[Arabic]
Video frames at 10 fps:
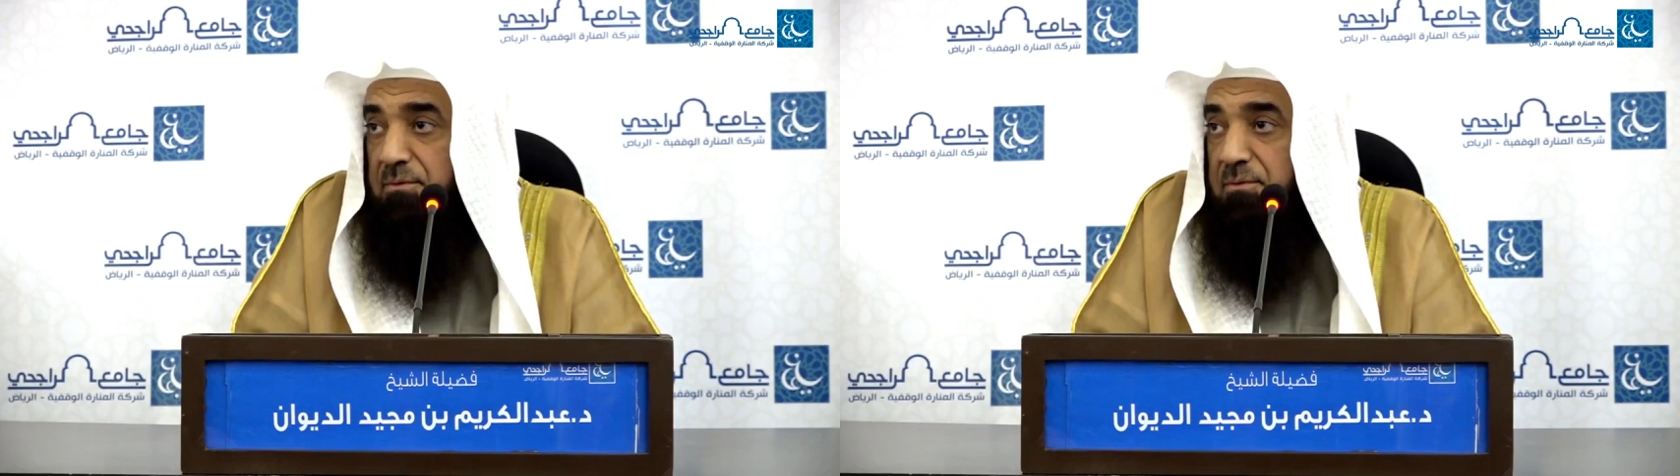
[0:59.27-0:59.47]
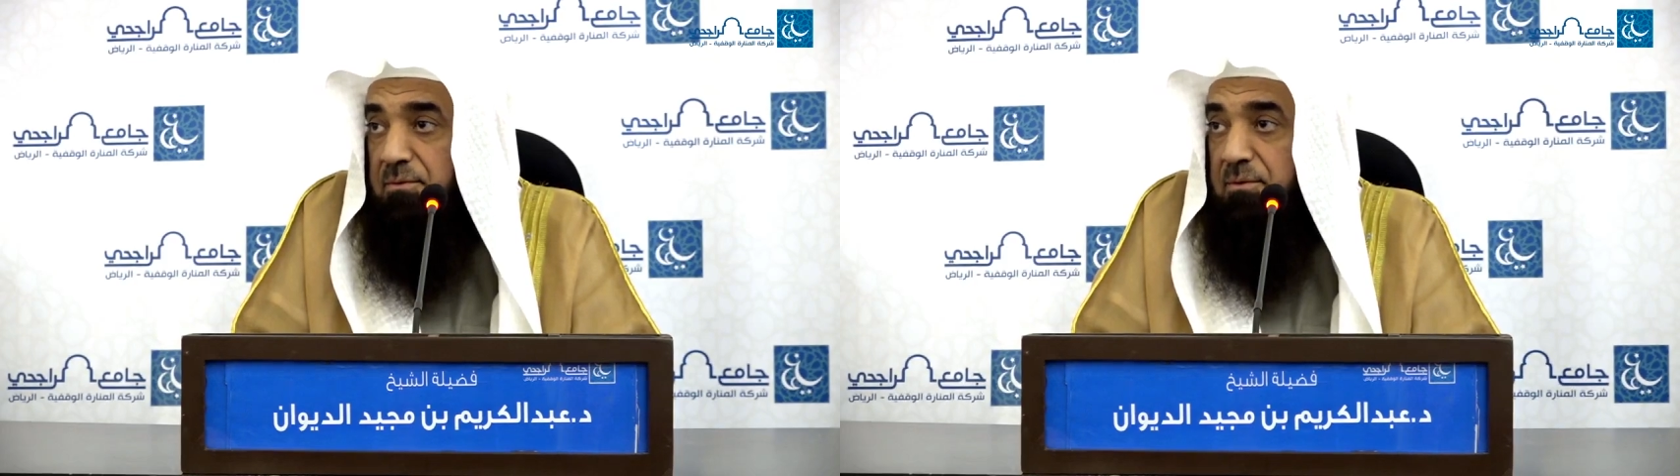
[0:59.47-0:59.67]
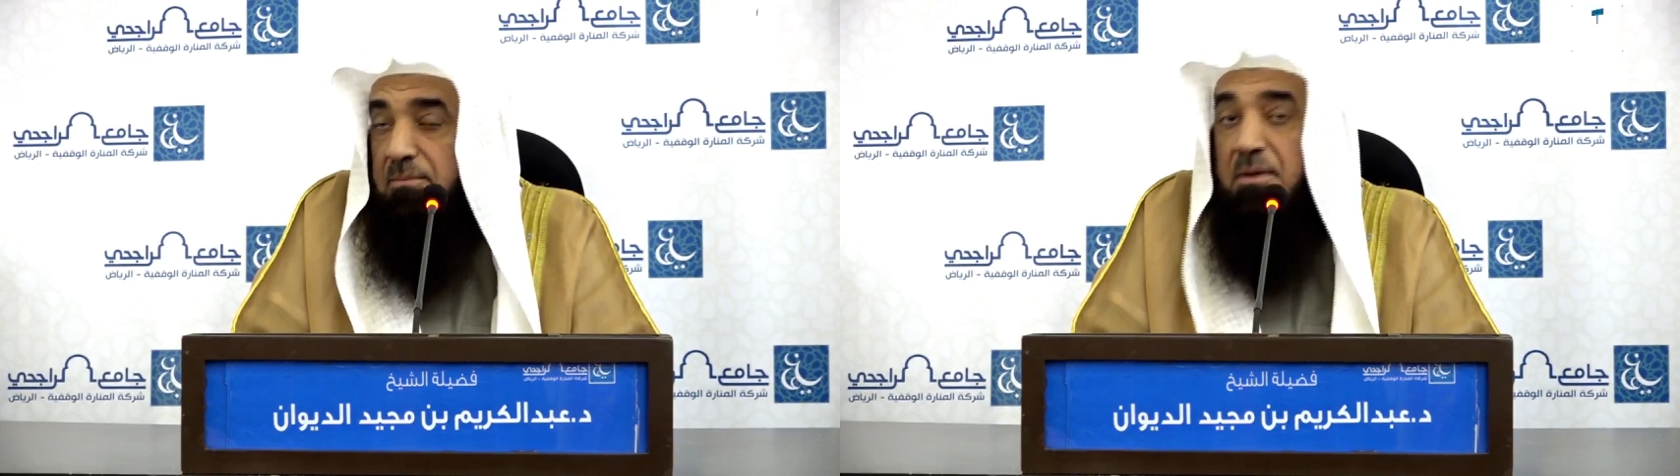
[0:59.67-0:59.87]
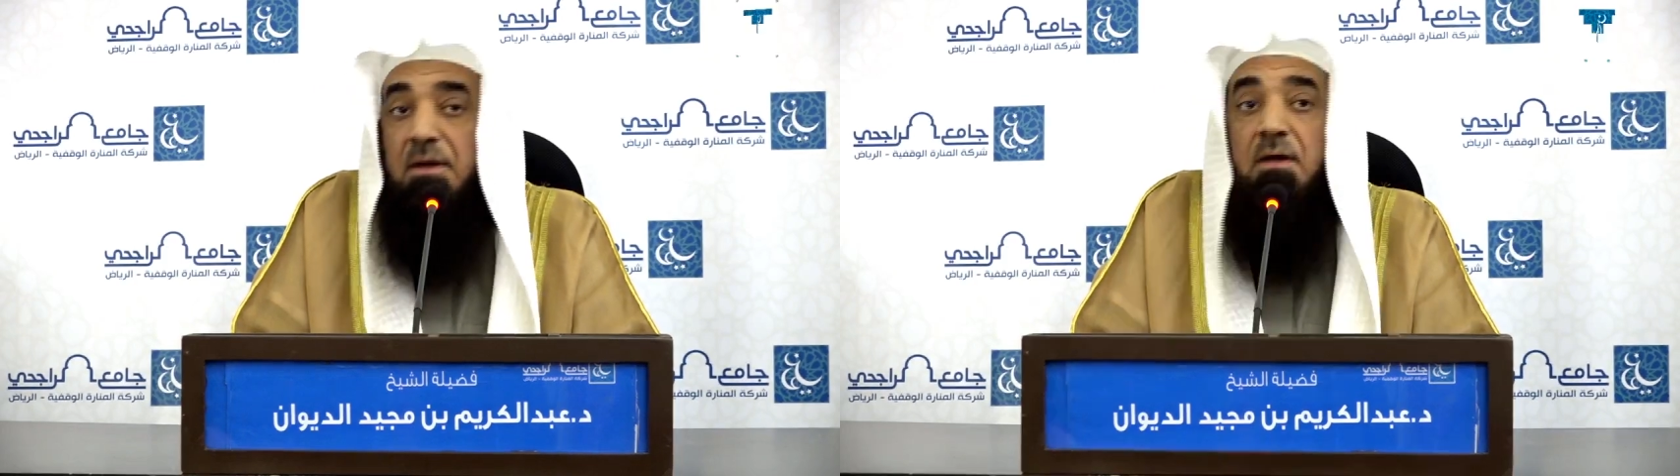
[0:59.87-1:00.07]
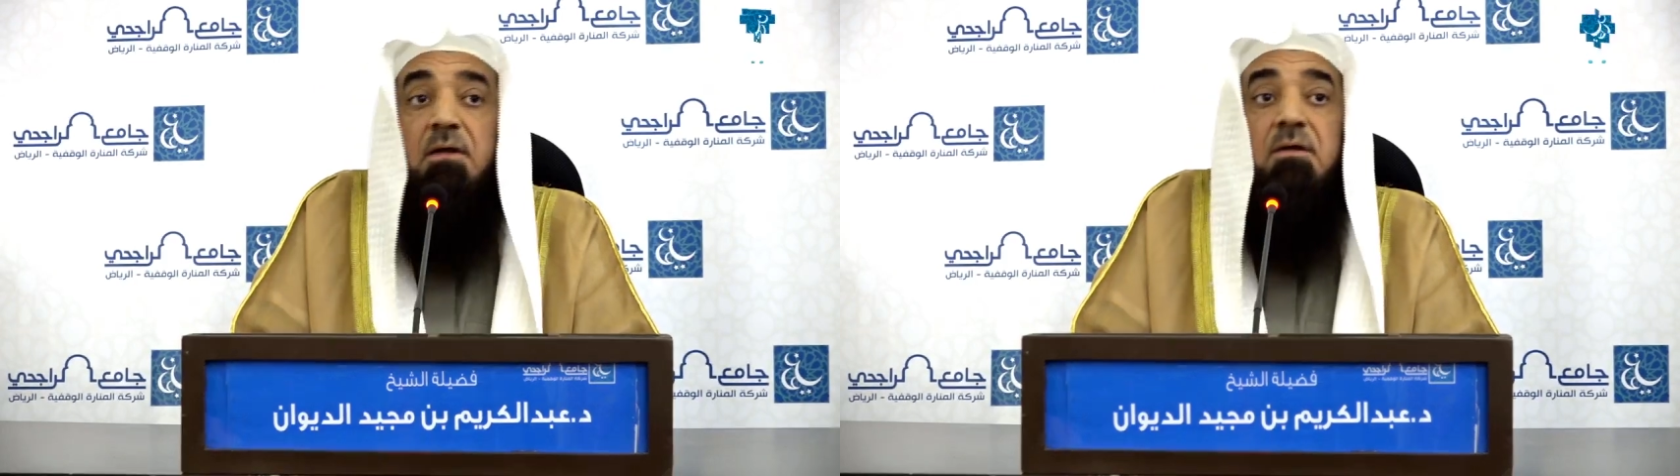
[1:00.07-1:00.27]

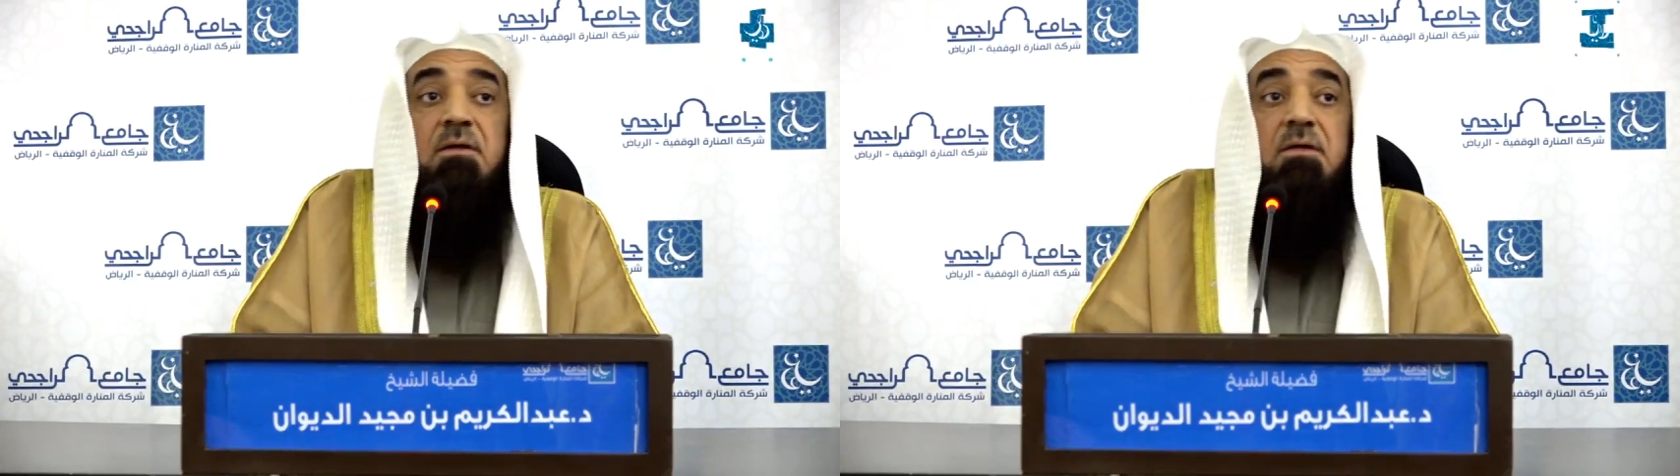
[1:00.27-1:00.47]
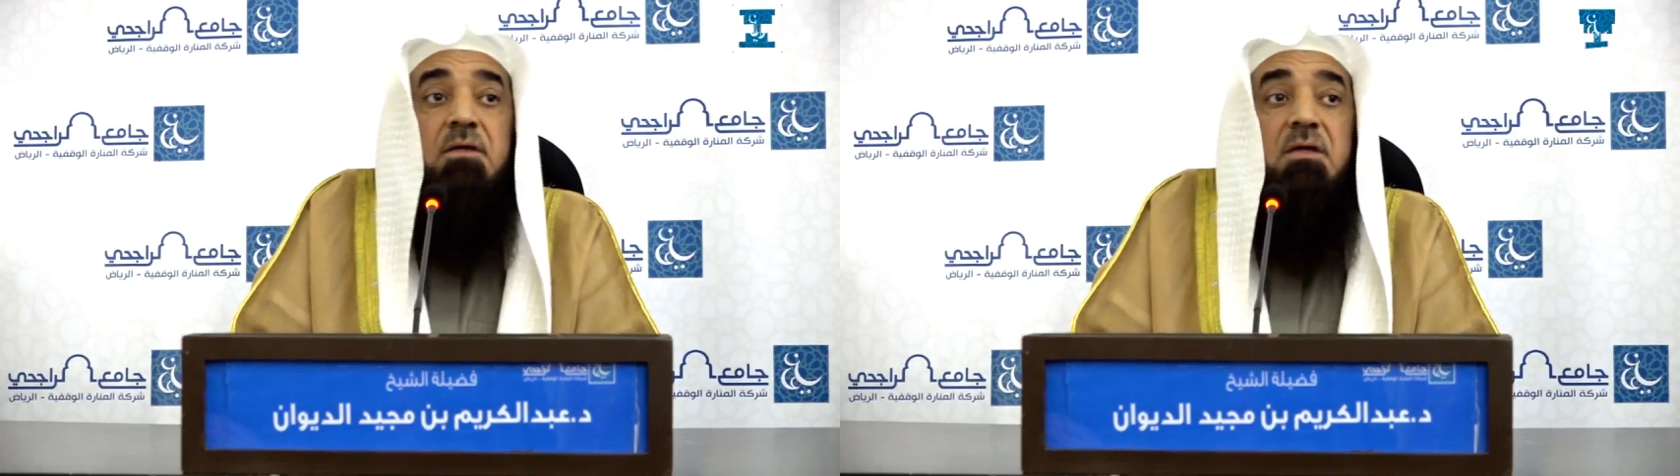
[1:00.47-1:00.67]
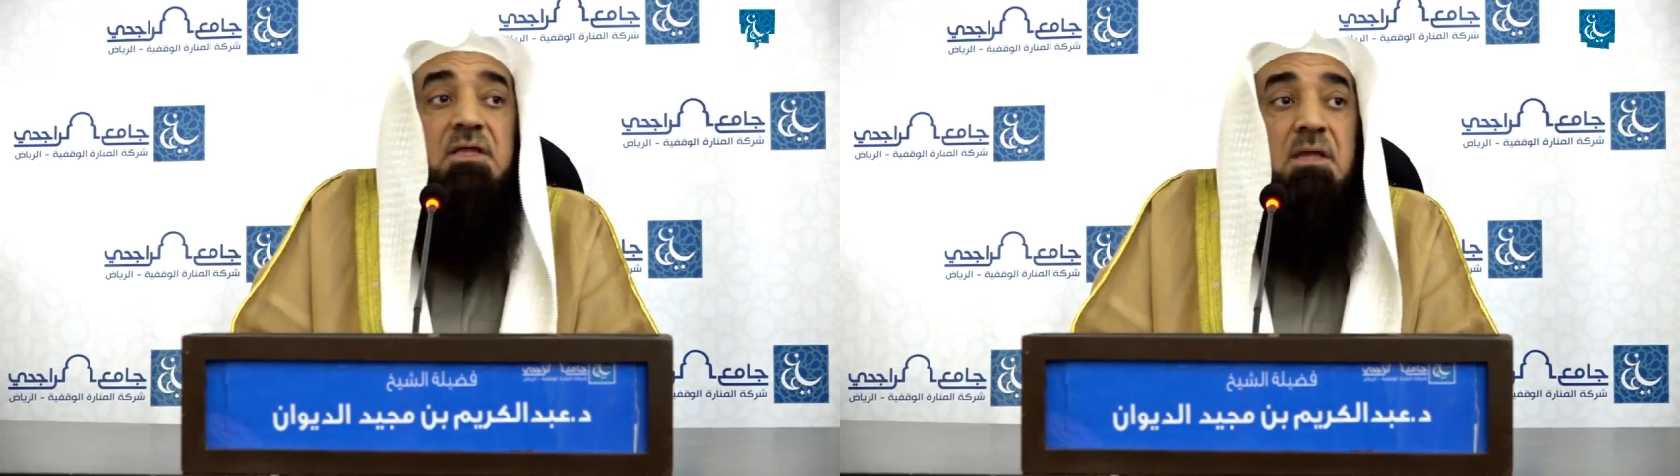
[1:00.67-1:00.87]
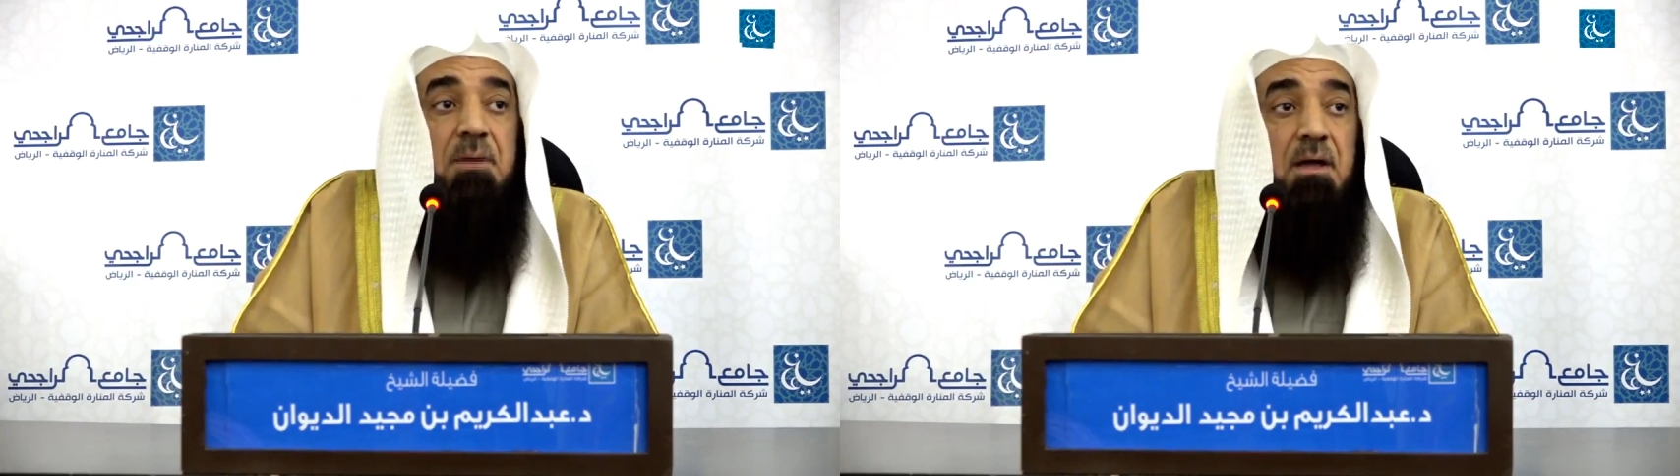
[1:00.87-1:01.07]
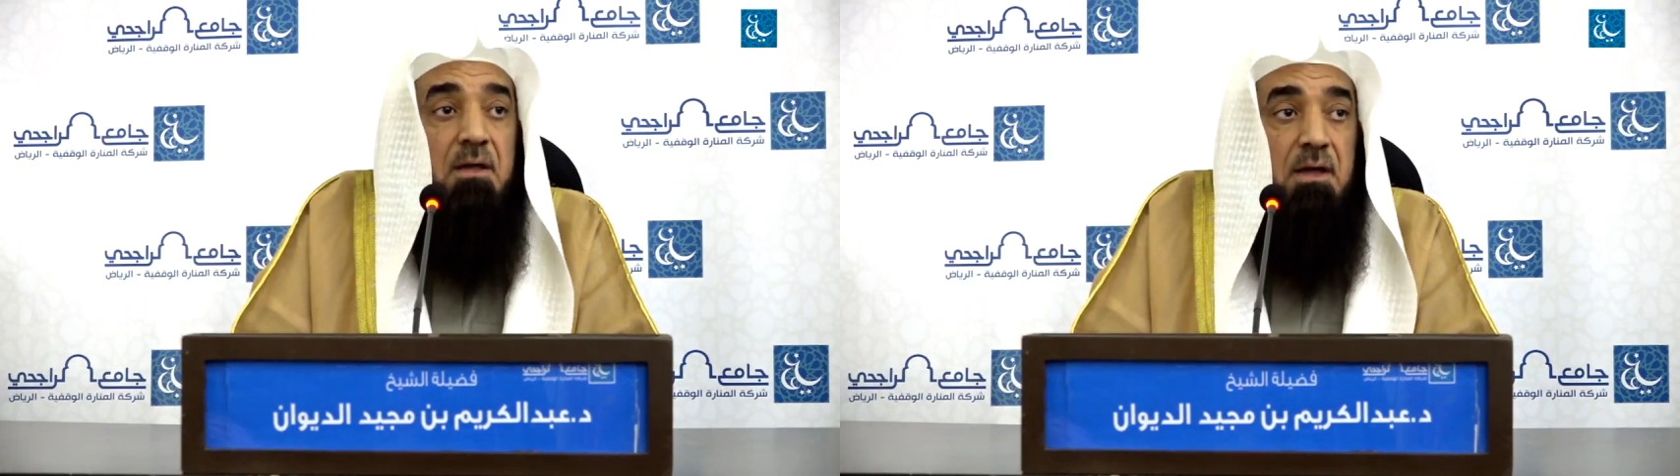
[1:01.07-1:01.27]
وما
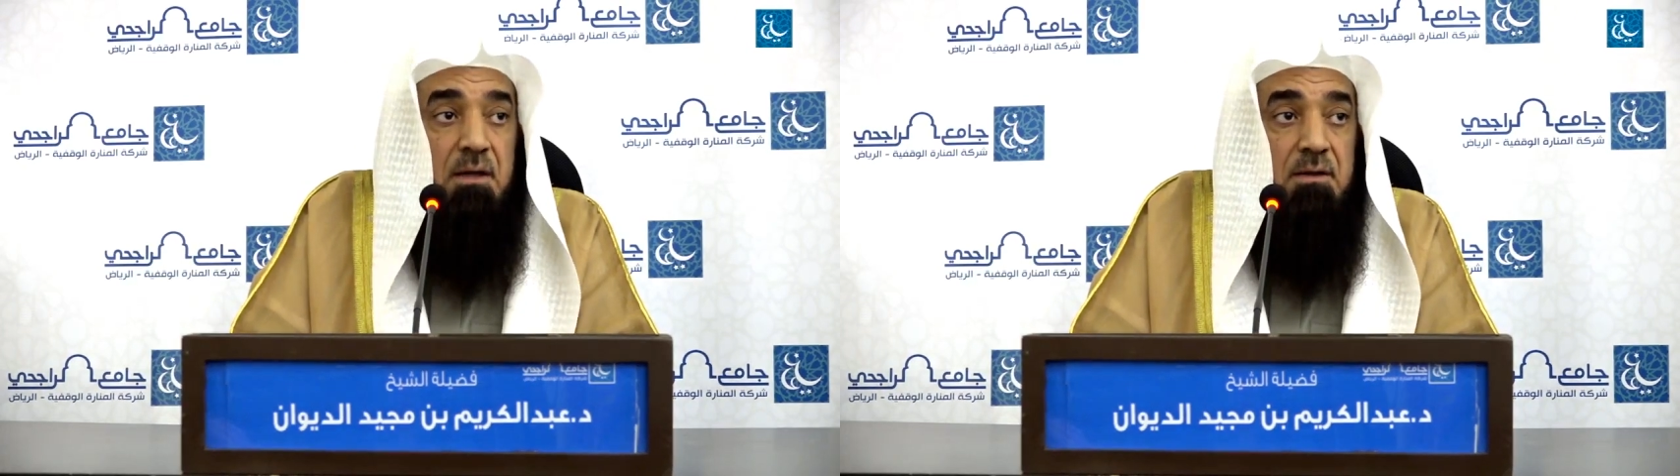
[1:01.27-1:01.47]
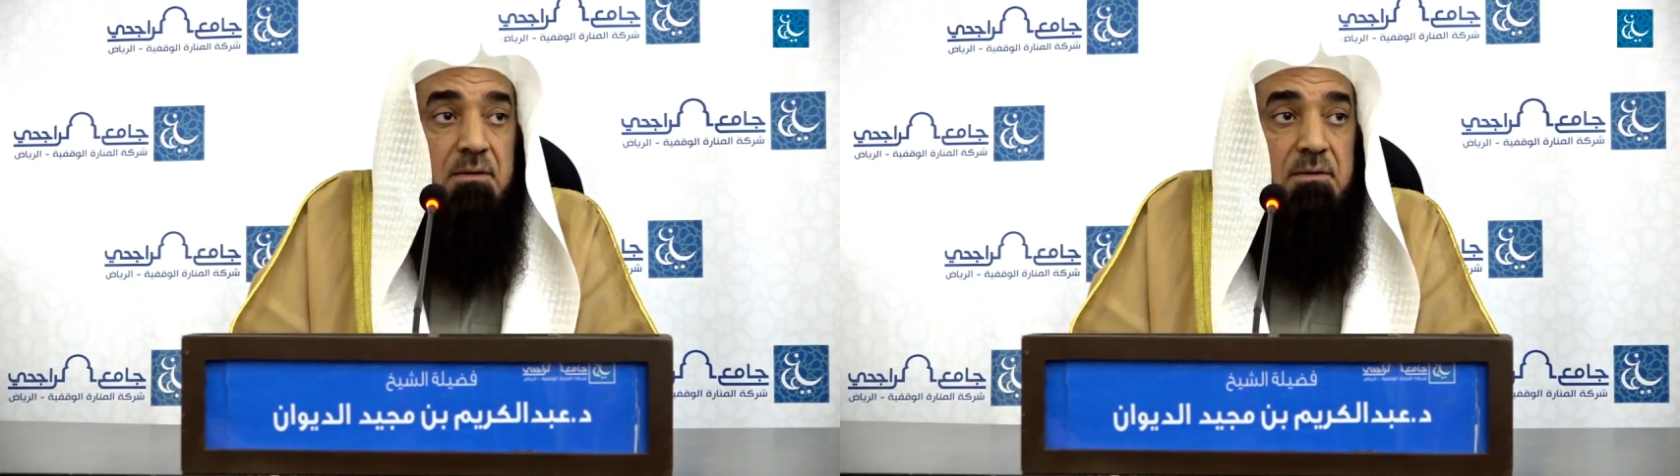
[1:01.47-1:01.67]
يتبقى